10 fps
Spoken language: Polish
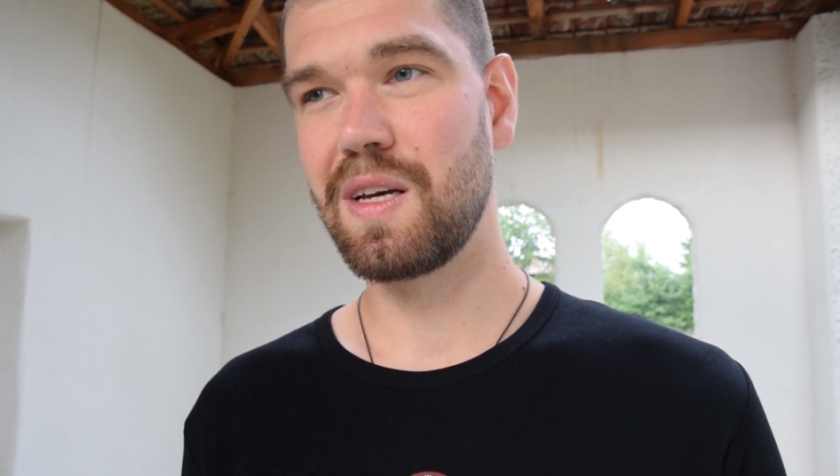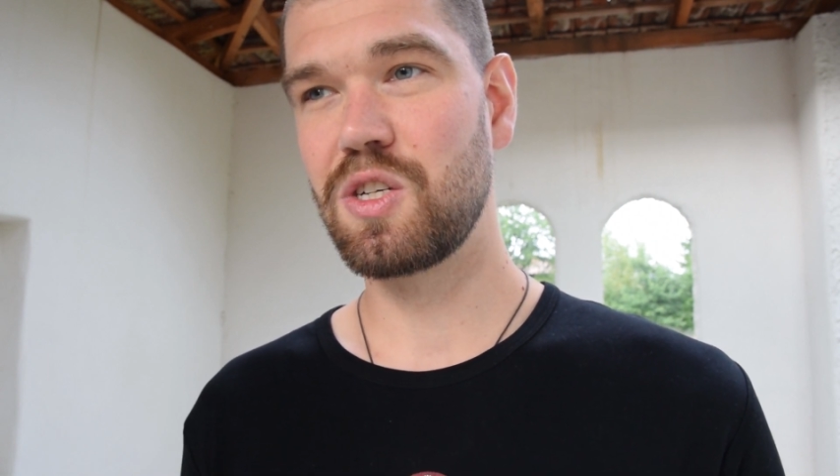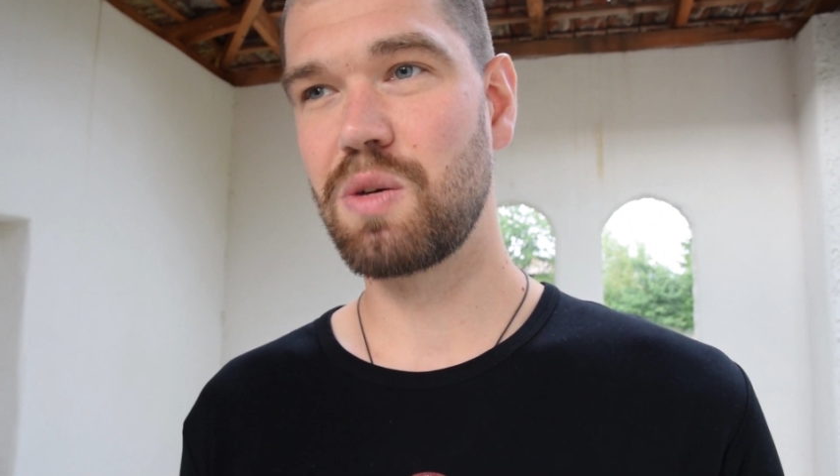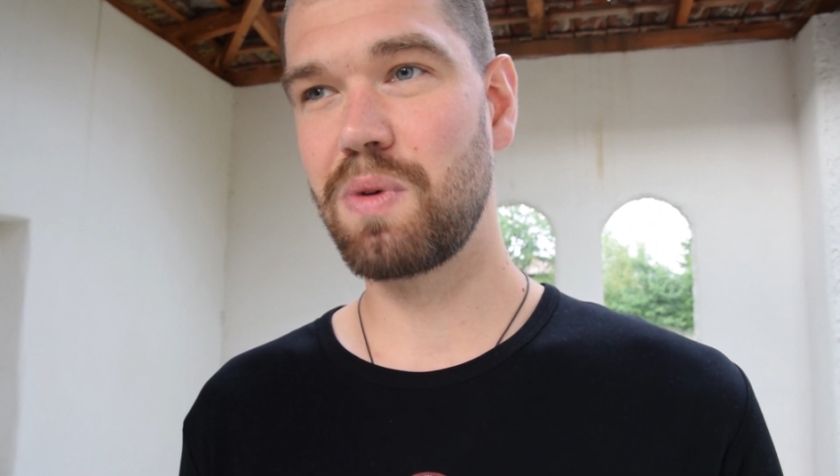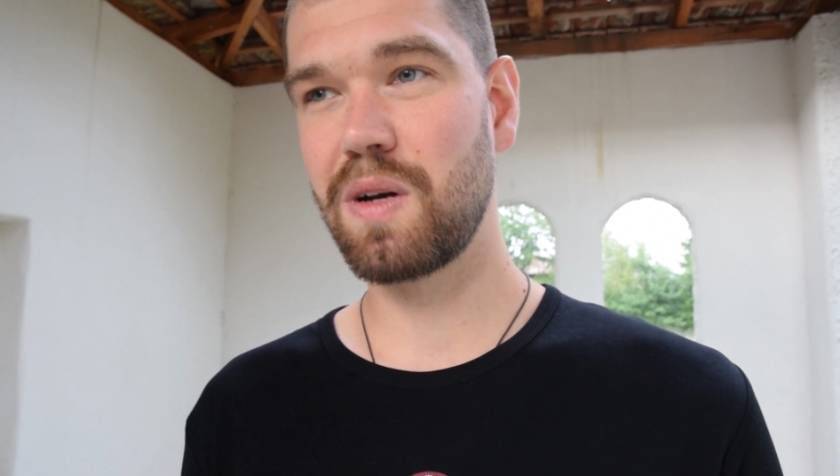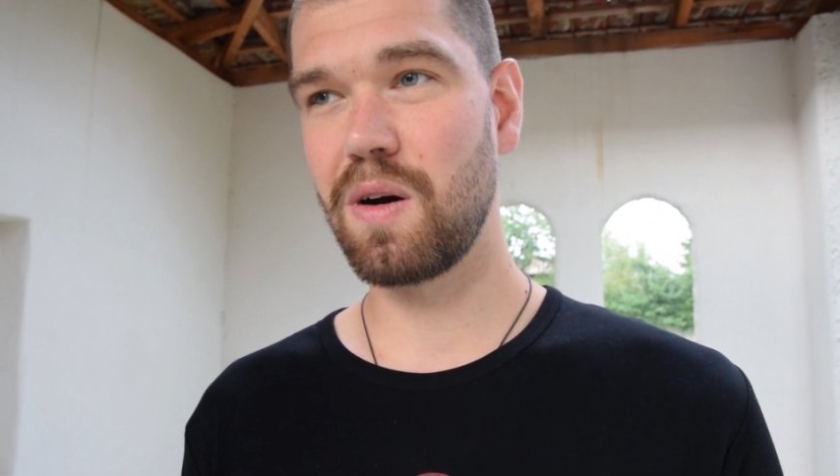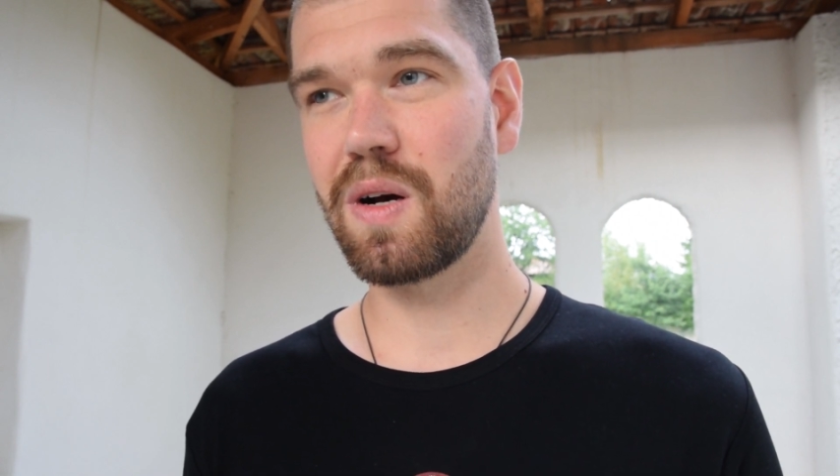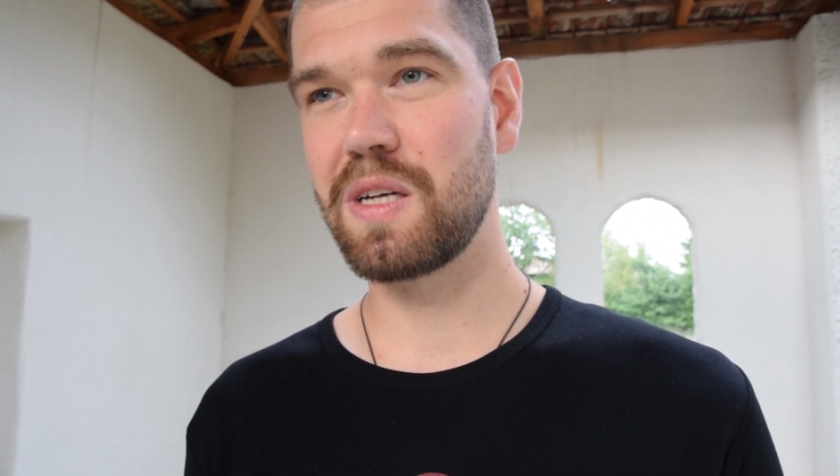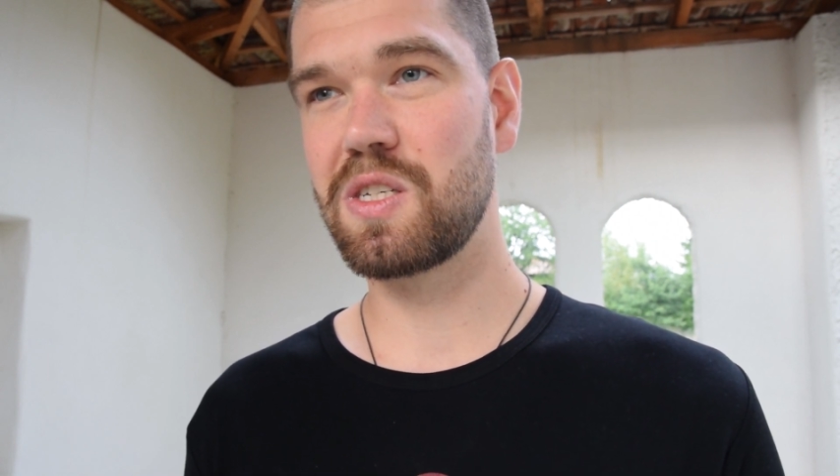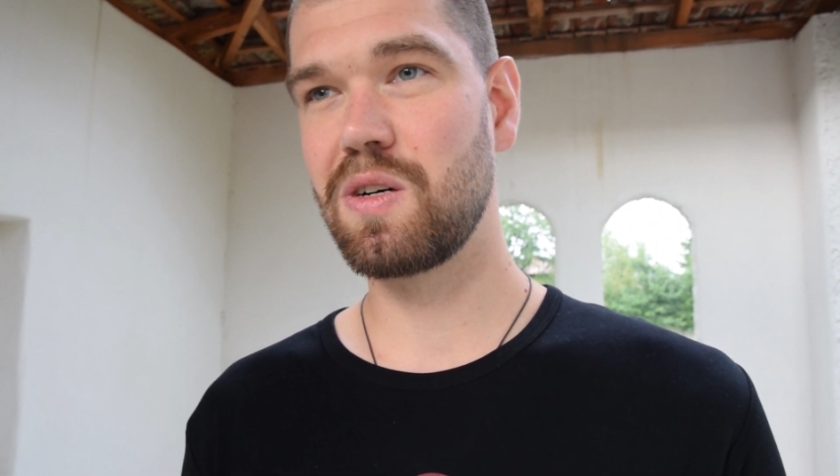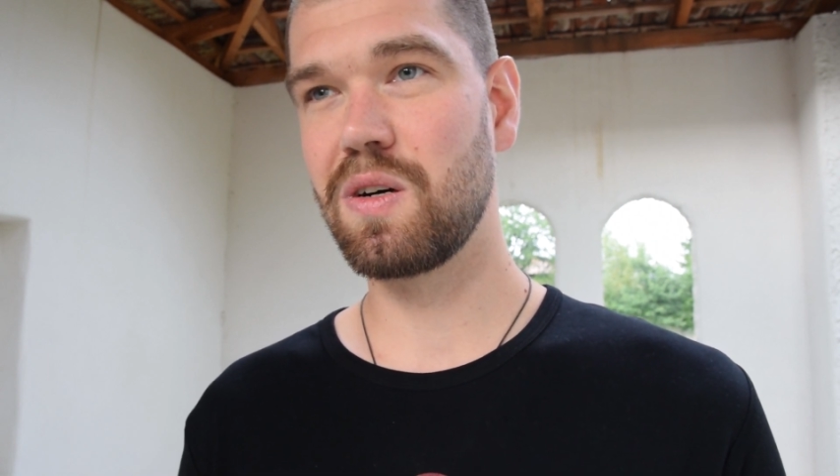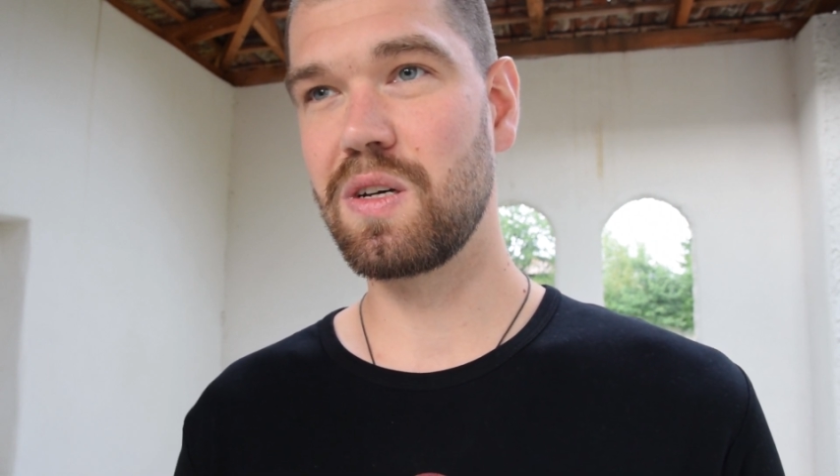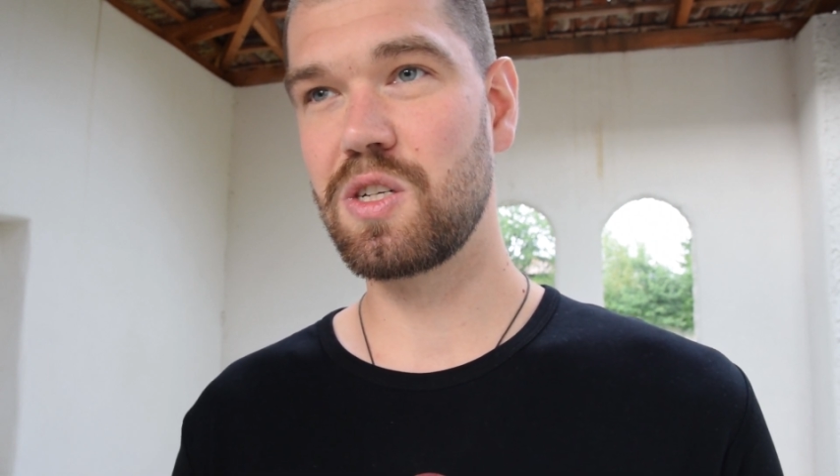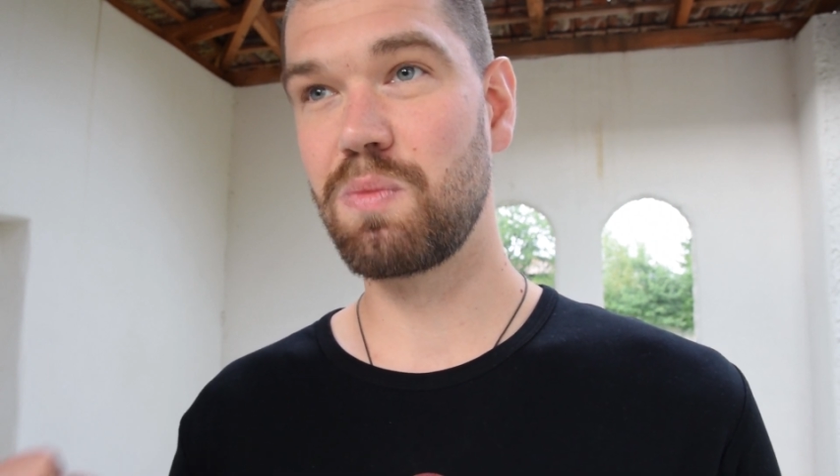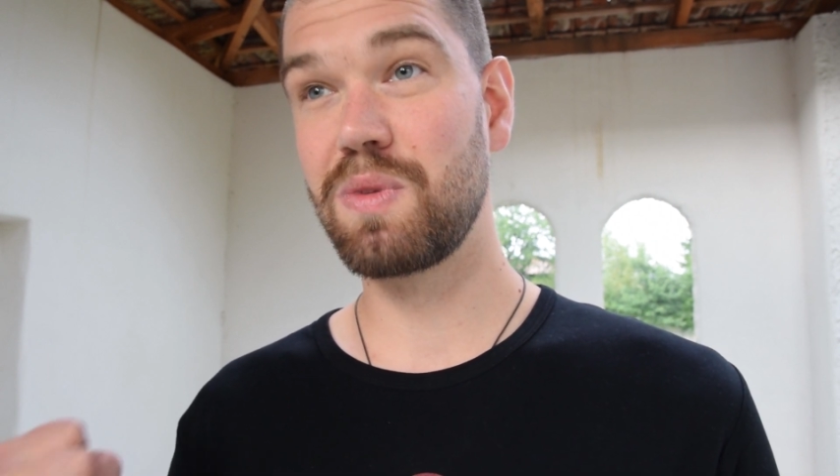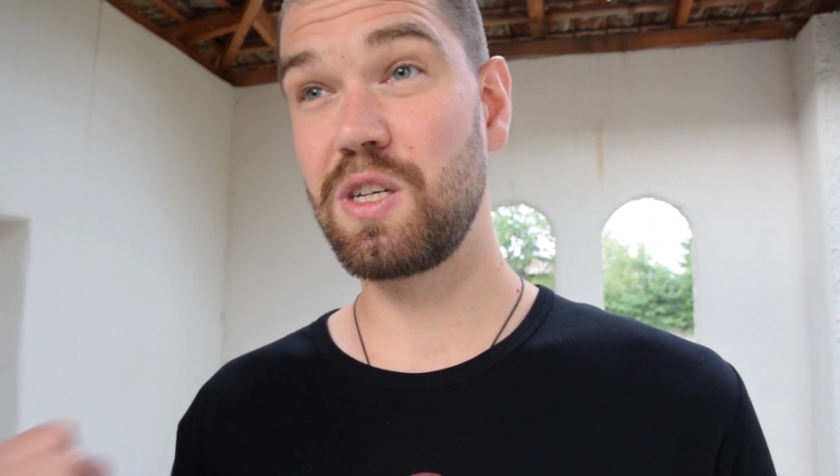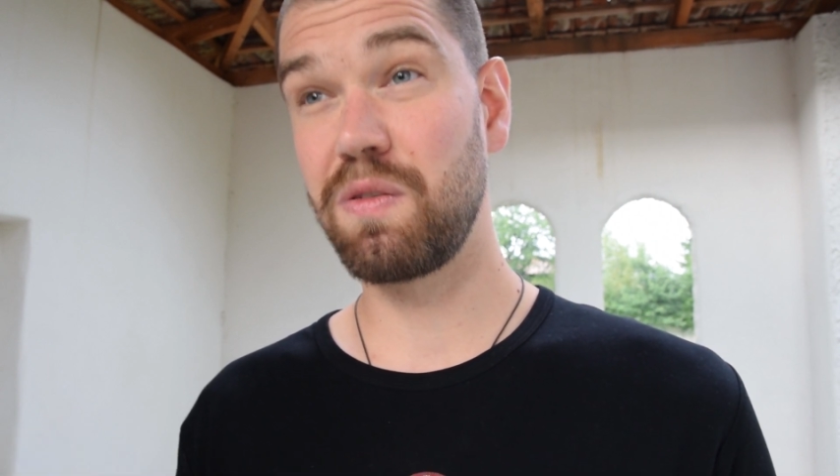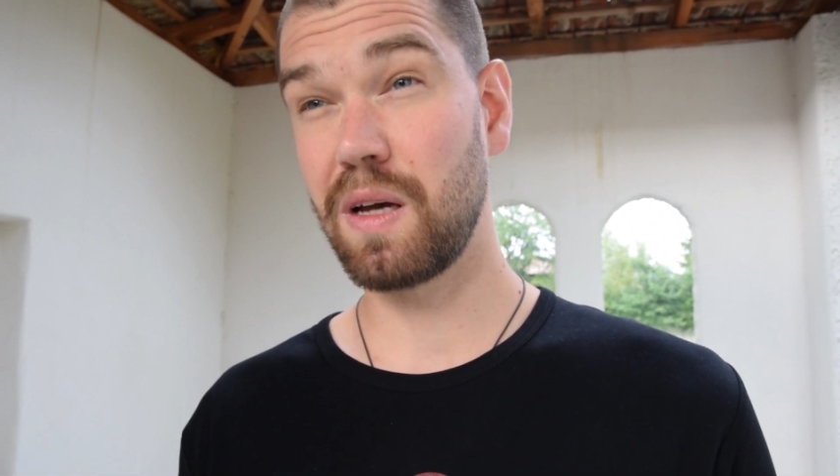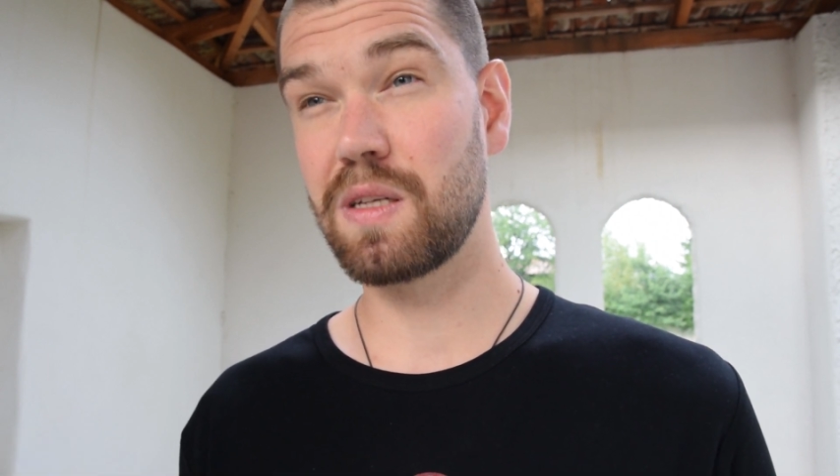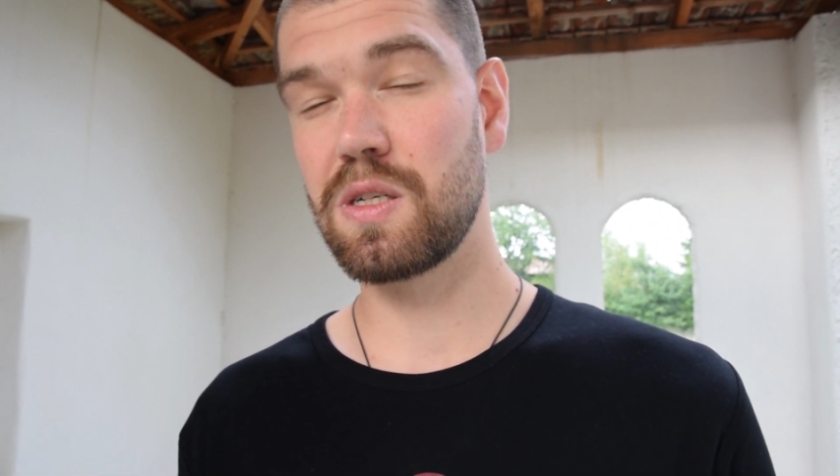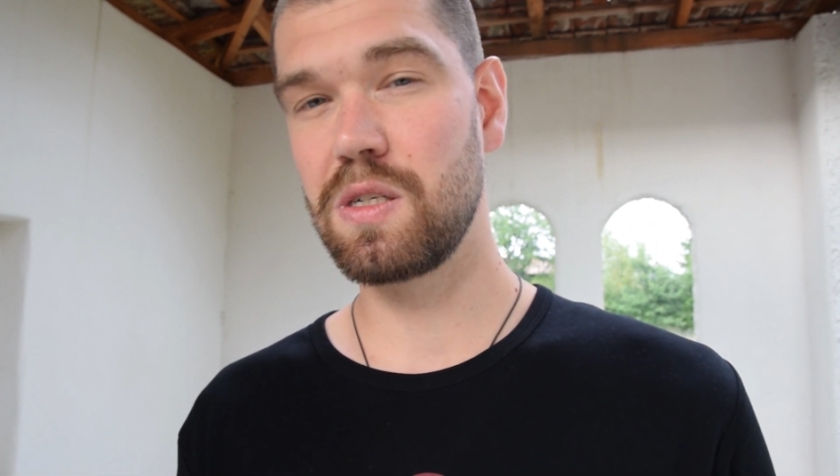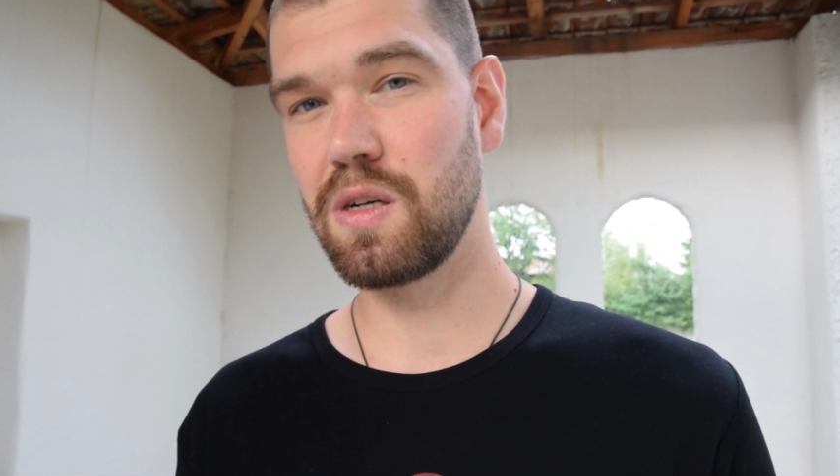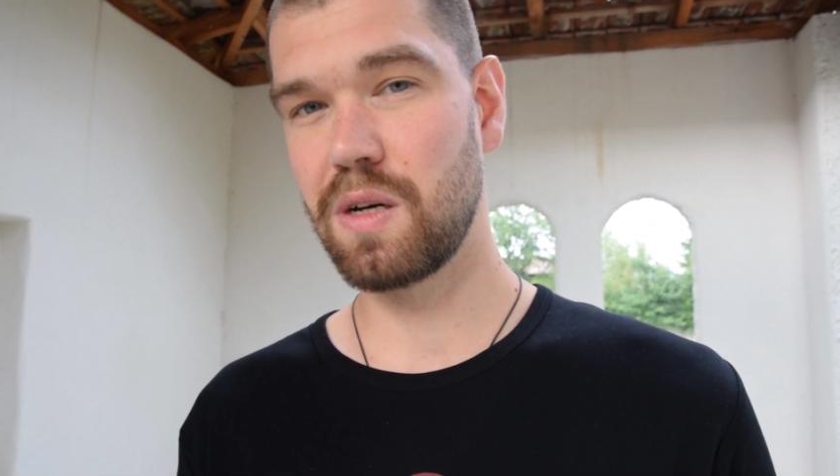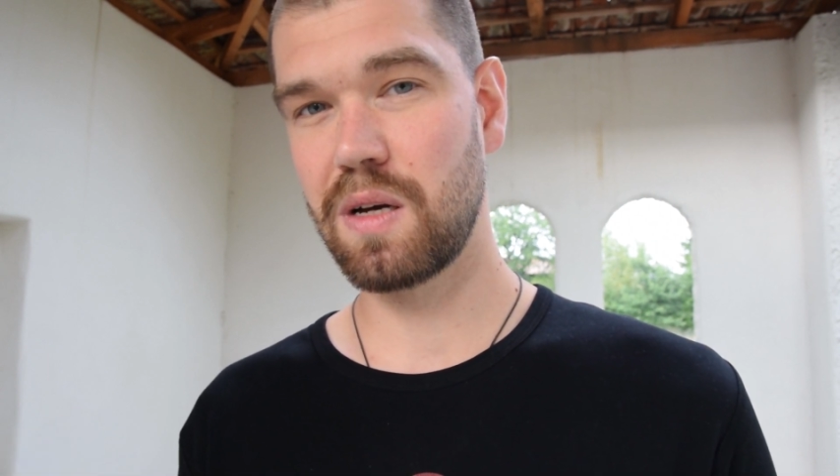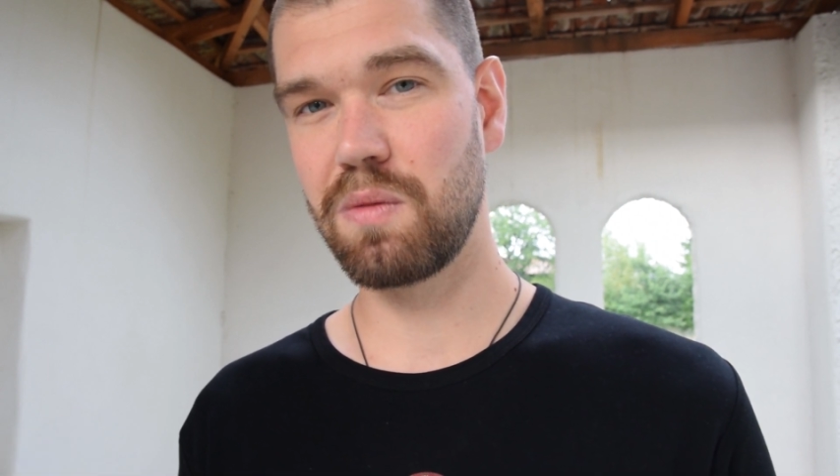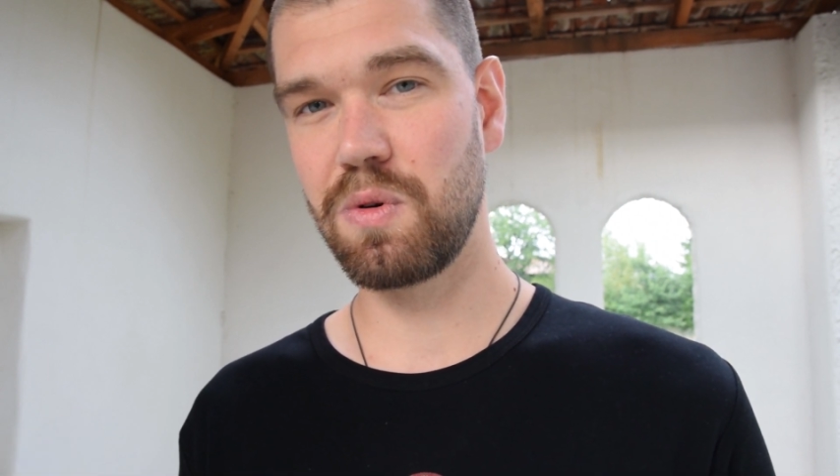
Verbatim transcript: i żeby kochać Go i żeby świadczyć o Jego